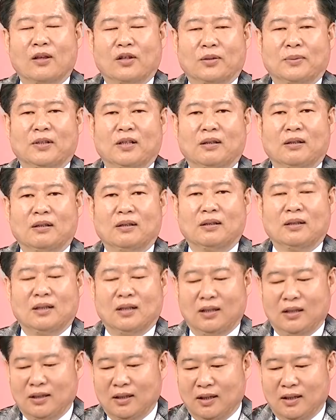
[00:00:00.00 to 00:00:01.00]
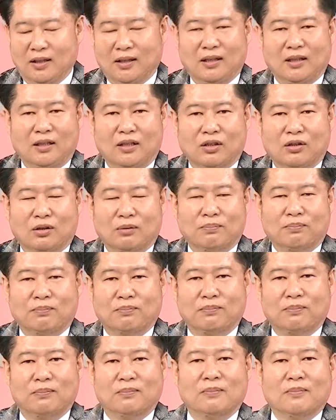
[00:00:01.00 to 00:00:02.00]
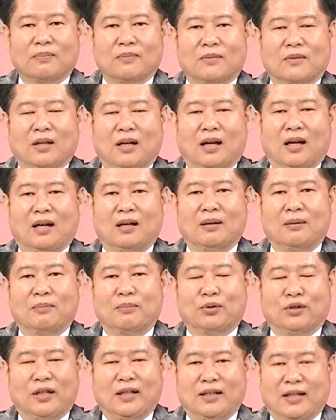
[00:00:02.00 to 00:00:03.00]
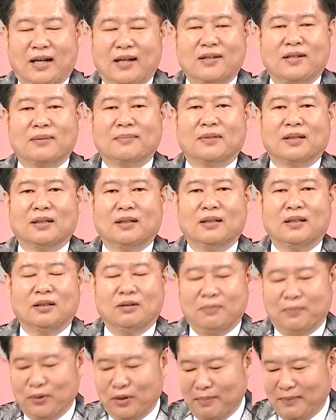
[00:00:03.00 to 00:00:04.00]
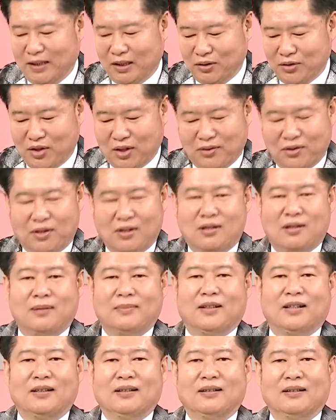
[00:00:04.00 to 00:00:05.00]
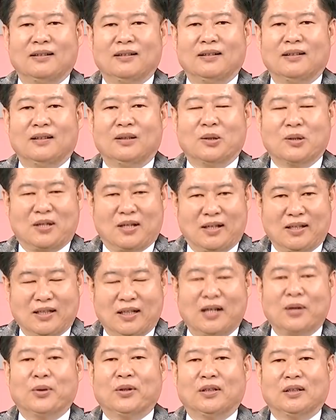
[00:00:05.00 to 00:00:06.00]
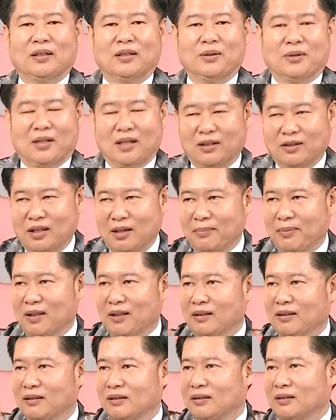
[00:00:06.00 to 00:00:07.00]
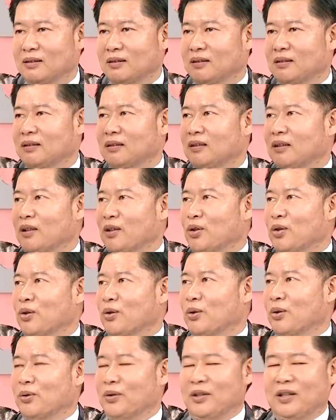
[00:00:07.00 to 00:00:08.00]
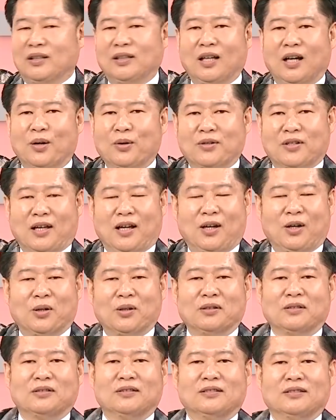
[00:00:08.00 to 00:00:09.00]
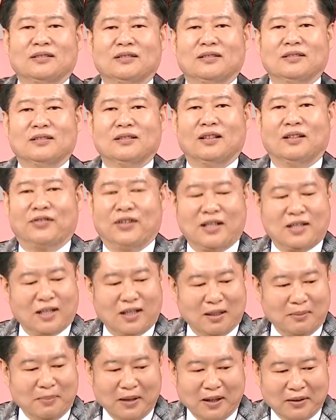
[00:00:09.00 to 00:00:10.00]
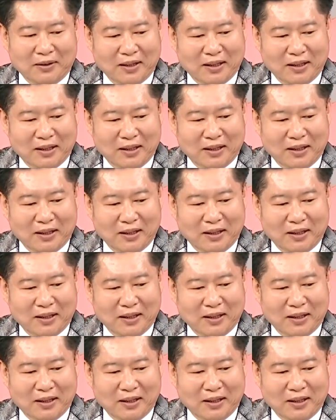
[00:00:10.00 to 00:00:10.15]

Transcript: 我这边啊，你二零二一年你能够啊，不会很开心吗？你会不会每天都笑嘻嘻吗？我想应该会的。你会看到天边，一道彩虹，非常的漂